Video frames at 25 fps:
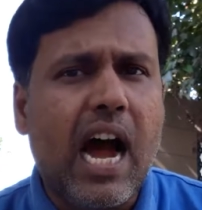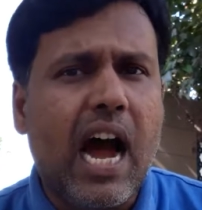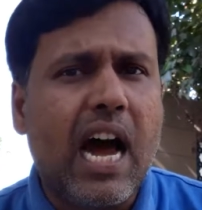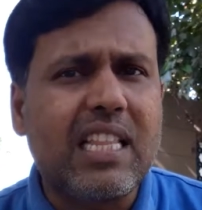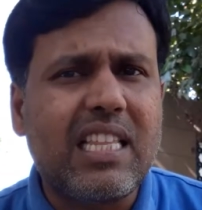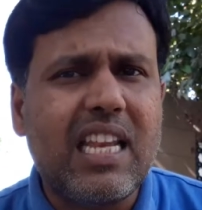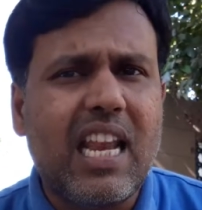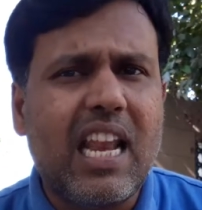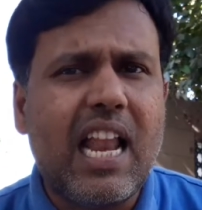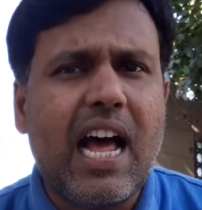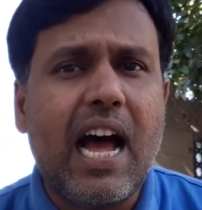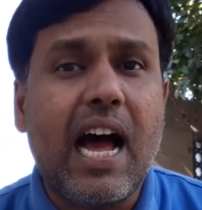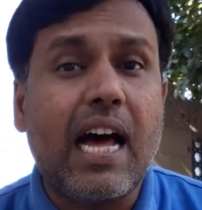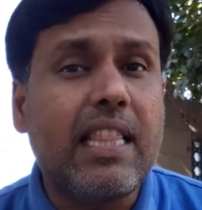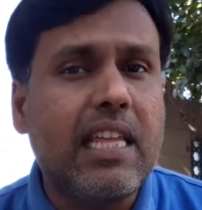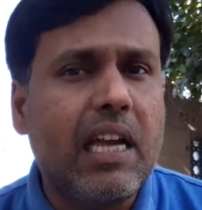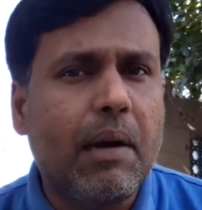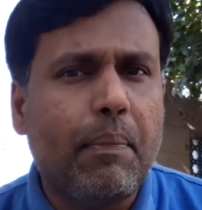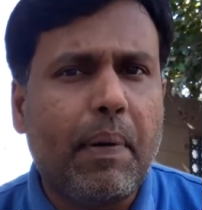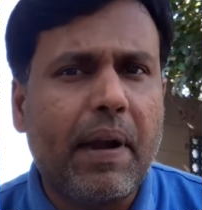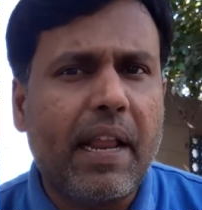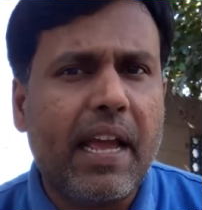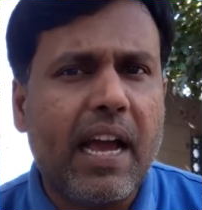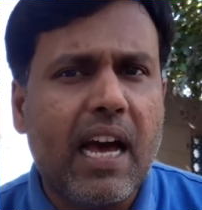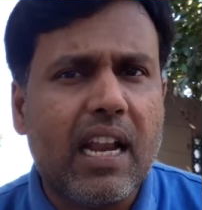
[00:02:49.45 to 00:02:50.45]
அதிலலாம்
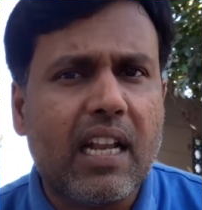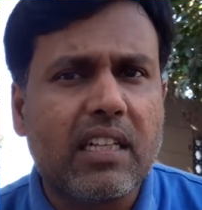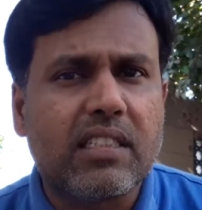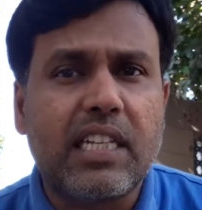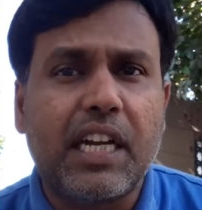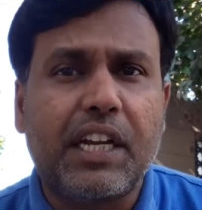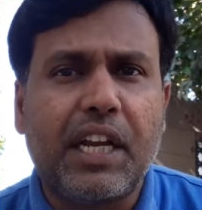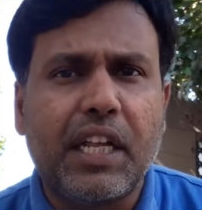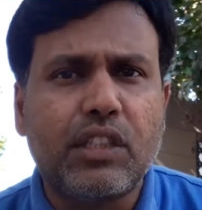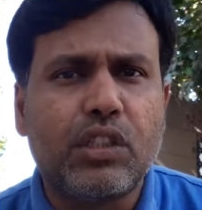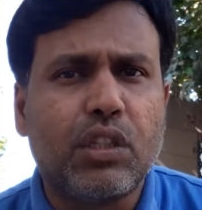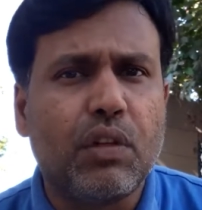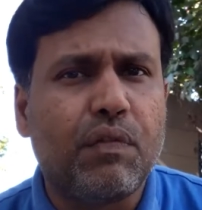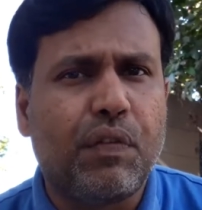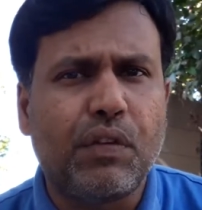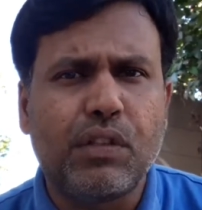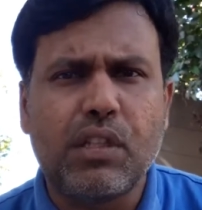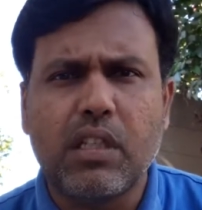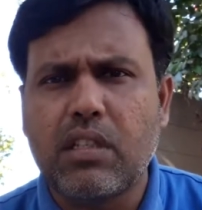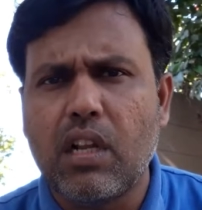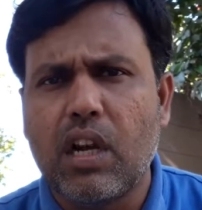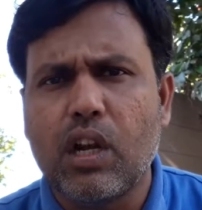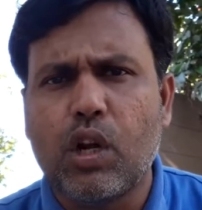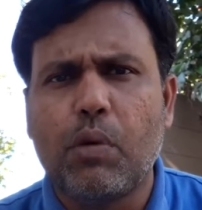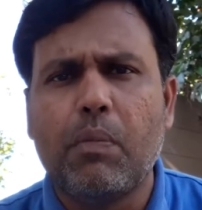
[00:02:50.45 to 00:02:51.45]
அதிகப்படியான செட்டிங்ஸும்
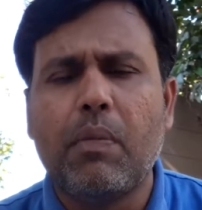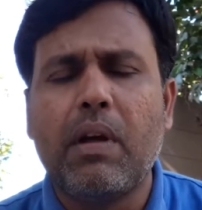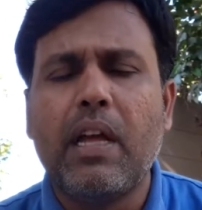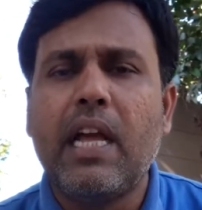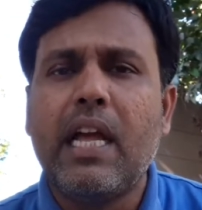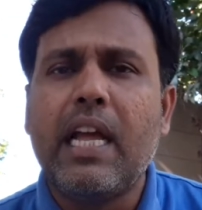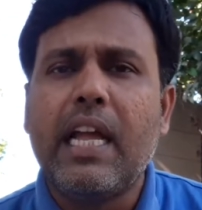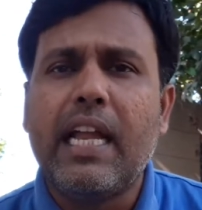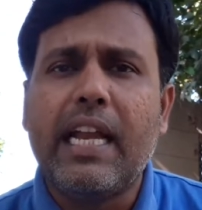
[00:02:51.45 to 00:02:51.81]
ஃபீச்சர்ஸ் இருக்கும்